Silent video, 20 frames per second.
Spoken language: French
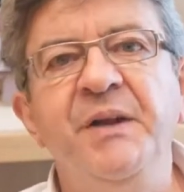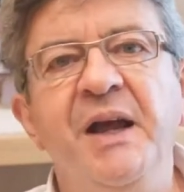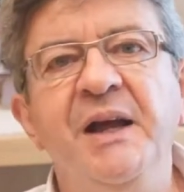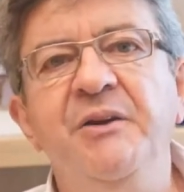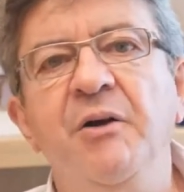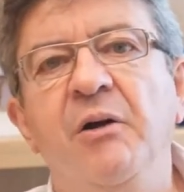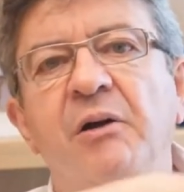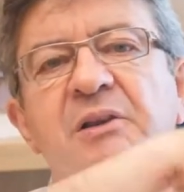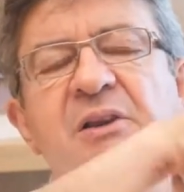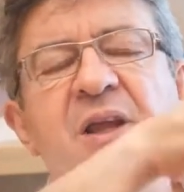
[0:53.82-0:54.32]
Et
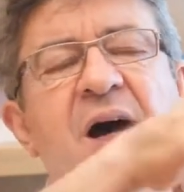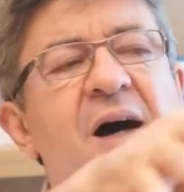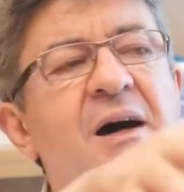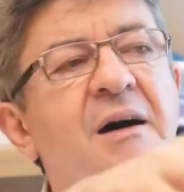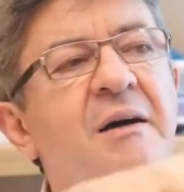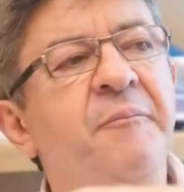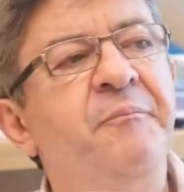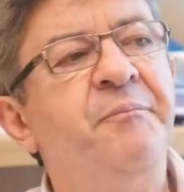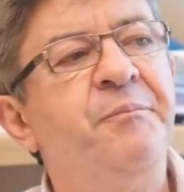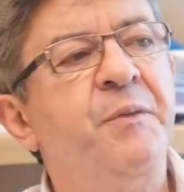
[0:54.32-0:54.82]
dans le
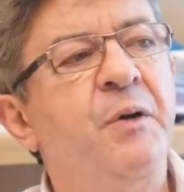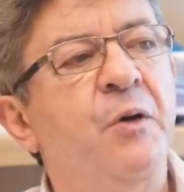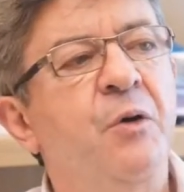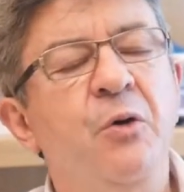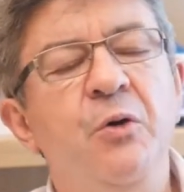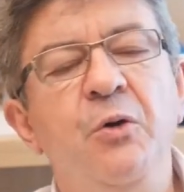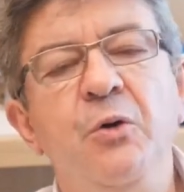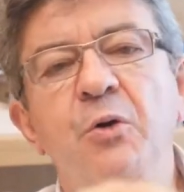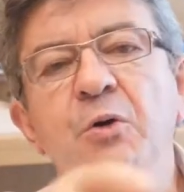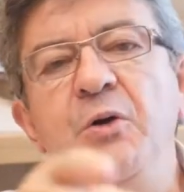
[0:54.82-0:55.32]
tas,
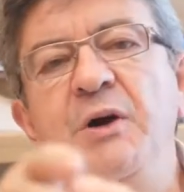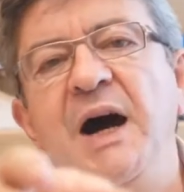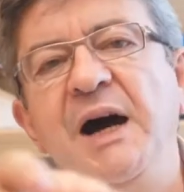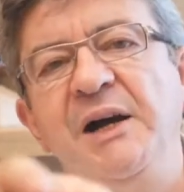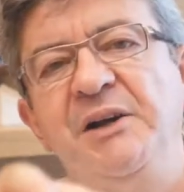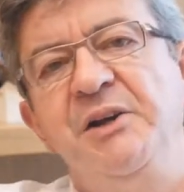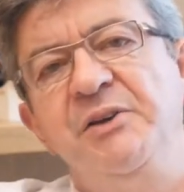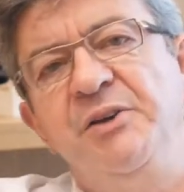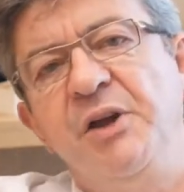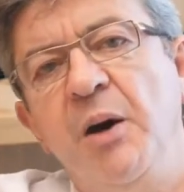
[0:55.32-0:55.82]
euh, le gars
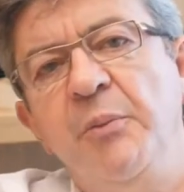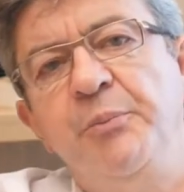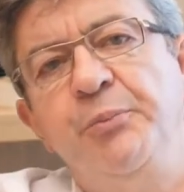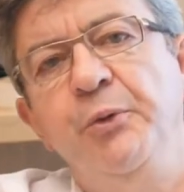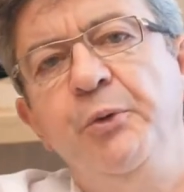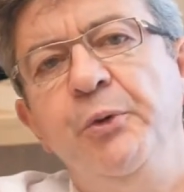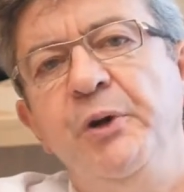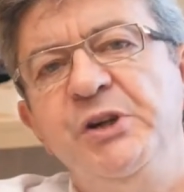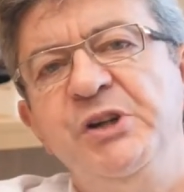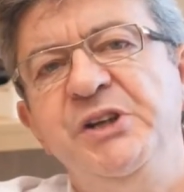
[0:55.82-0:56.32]
qui était un
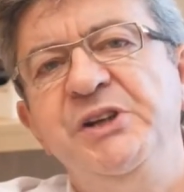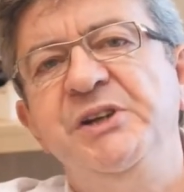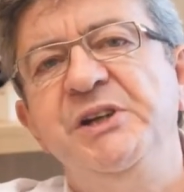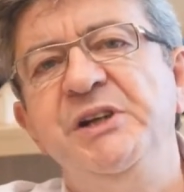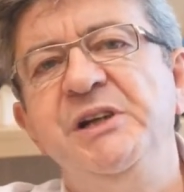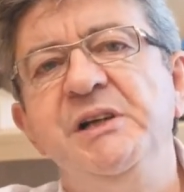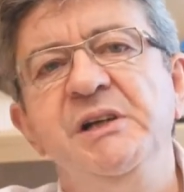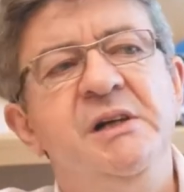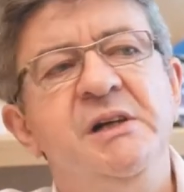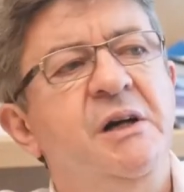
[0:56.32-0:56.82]
peu
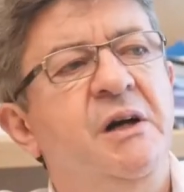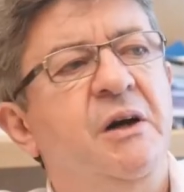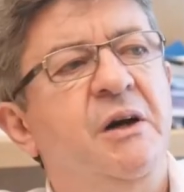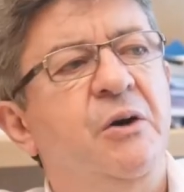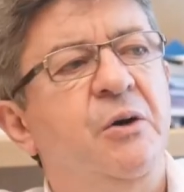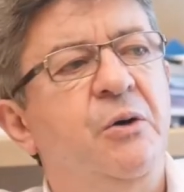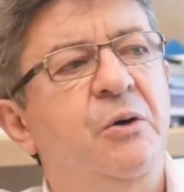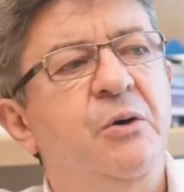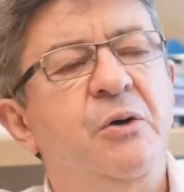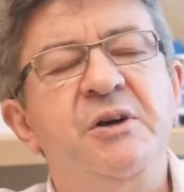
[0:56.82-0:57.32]
agité,
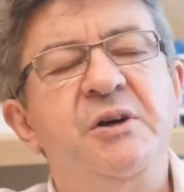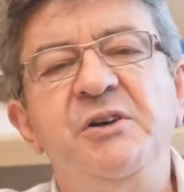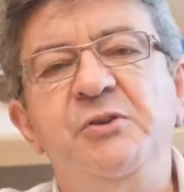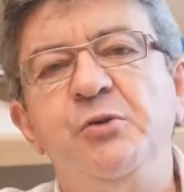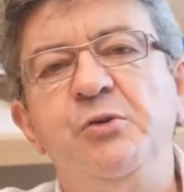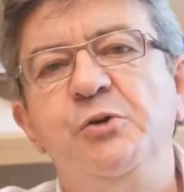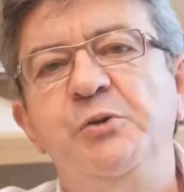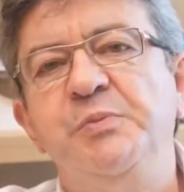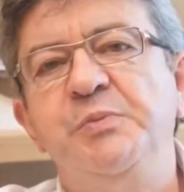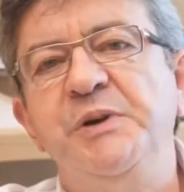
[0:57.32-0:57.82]
euh, qui
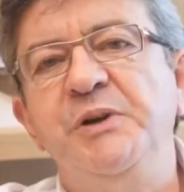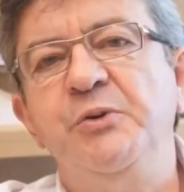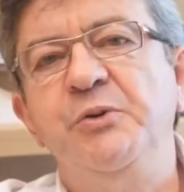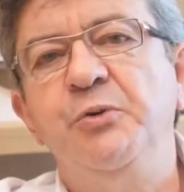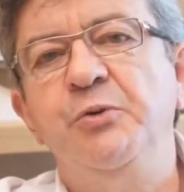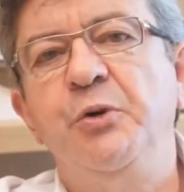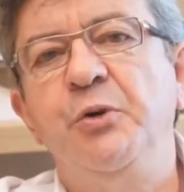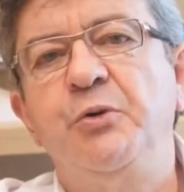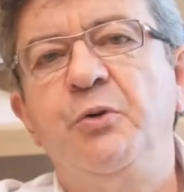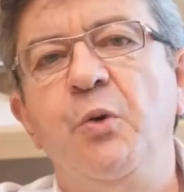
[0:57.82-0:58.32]
s'occupait de
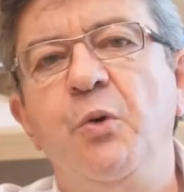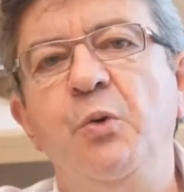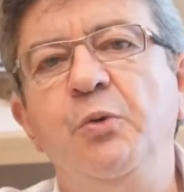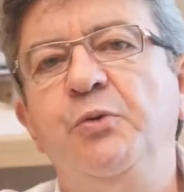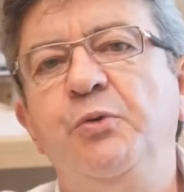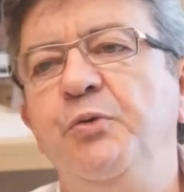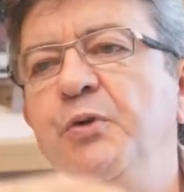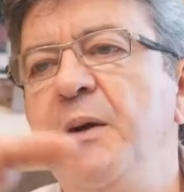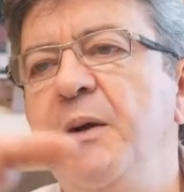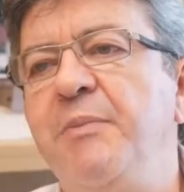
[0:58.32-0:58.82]
notre
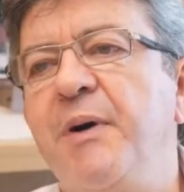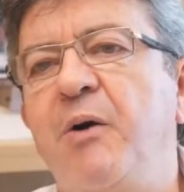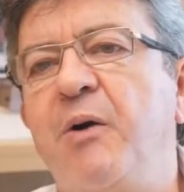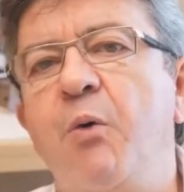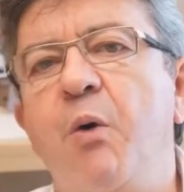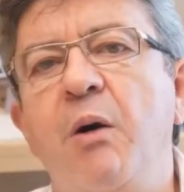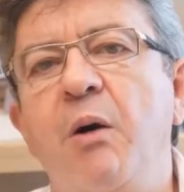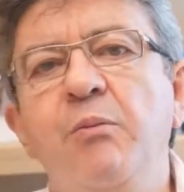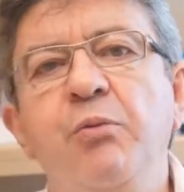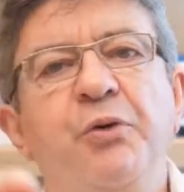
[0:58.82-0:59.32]
compte, voulait pas
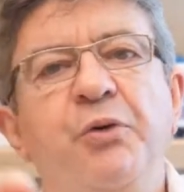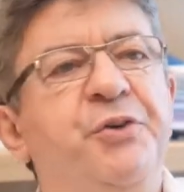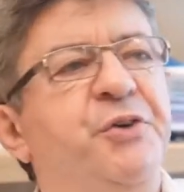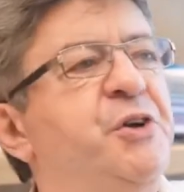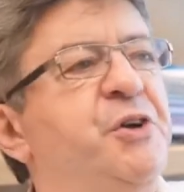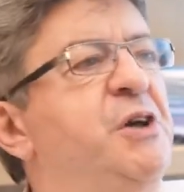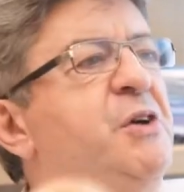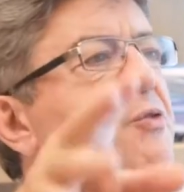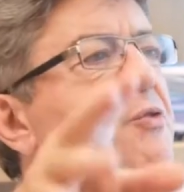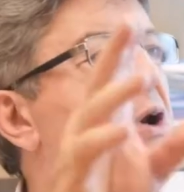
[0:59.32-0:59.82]
qu'on rembourse
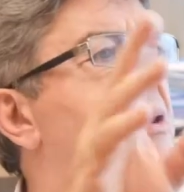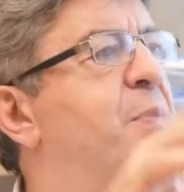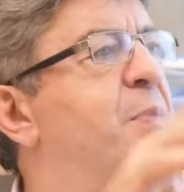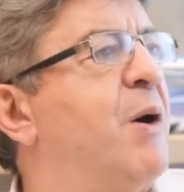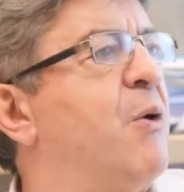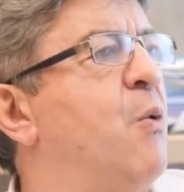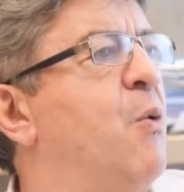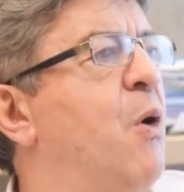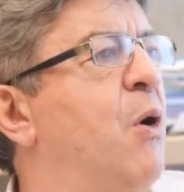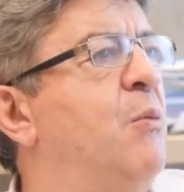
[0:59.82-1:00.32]
ci, voulait
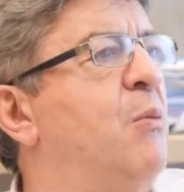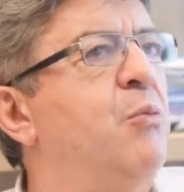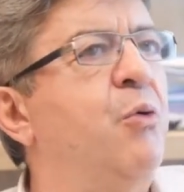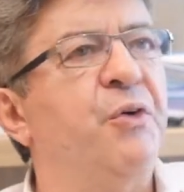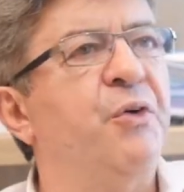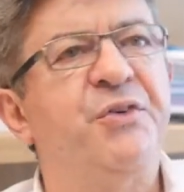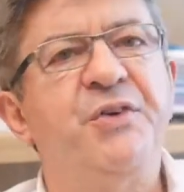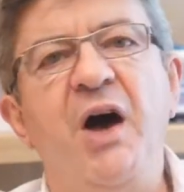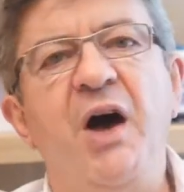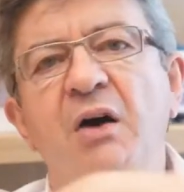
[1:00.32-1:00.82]
pas qu'on
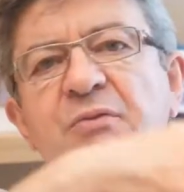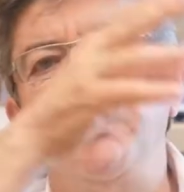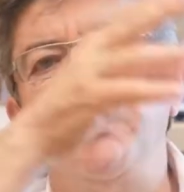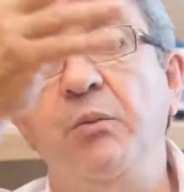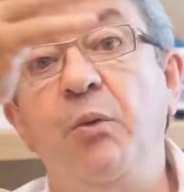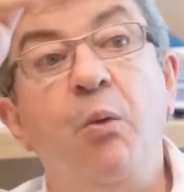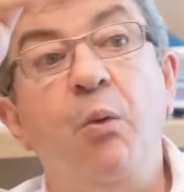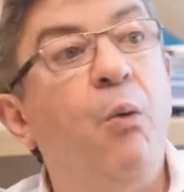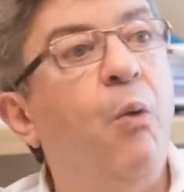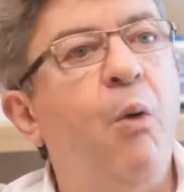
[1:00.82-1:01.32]
rembourse ça, enfin
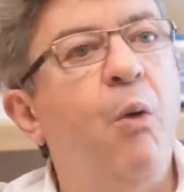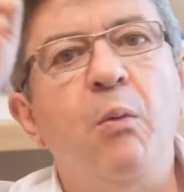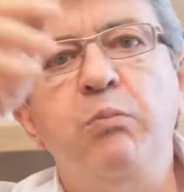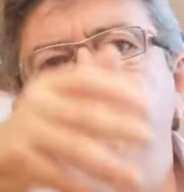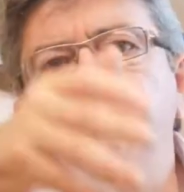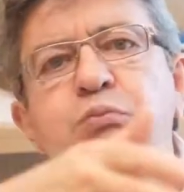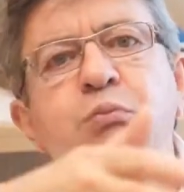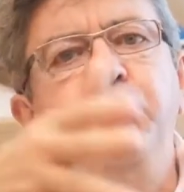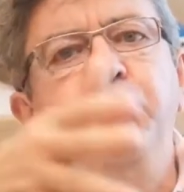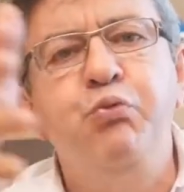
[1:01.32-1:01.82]
bon,
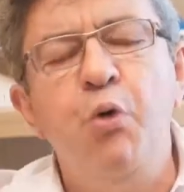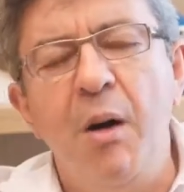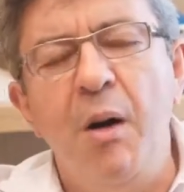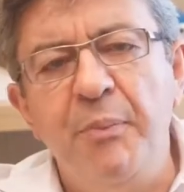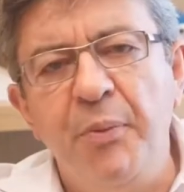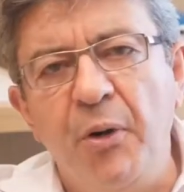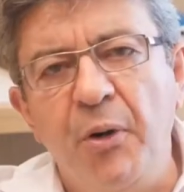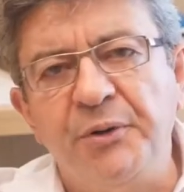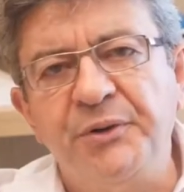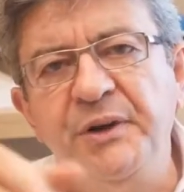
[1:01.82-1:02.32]
peu
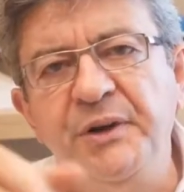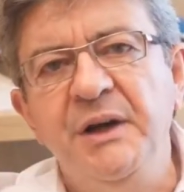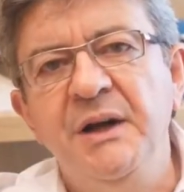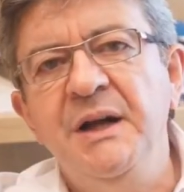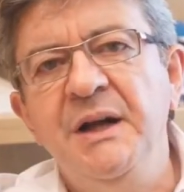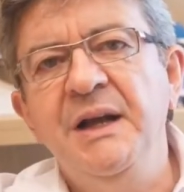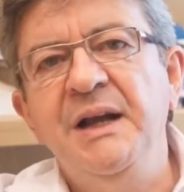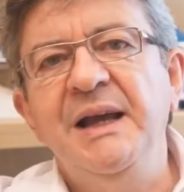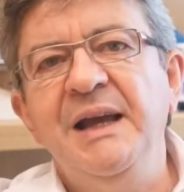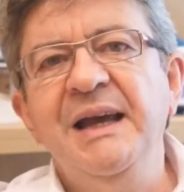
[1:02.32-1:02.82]
importe.
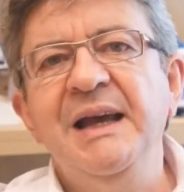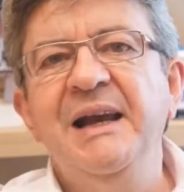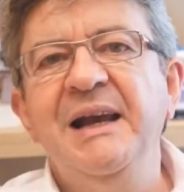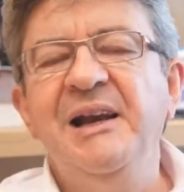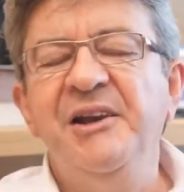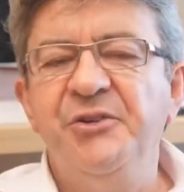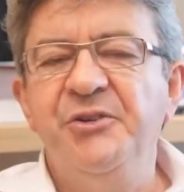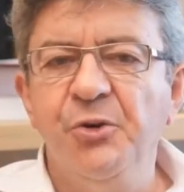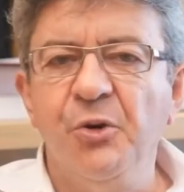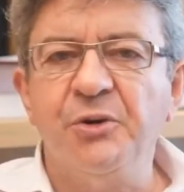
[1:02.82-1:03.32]
Et
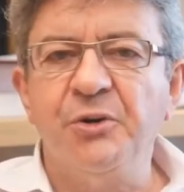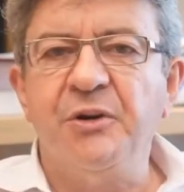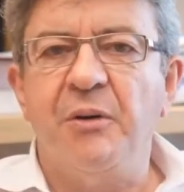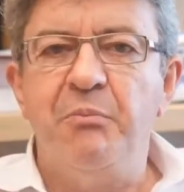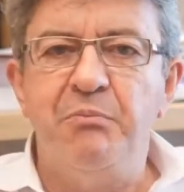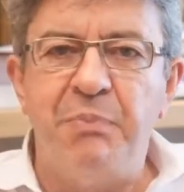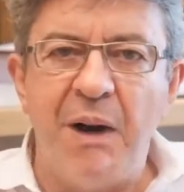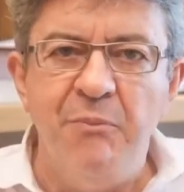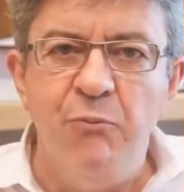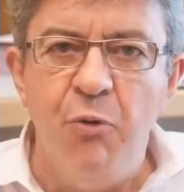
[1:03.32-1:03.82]
les autres,
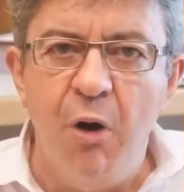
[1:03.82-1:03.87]
pas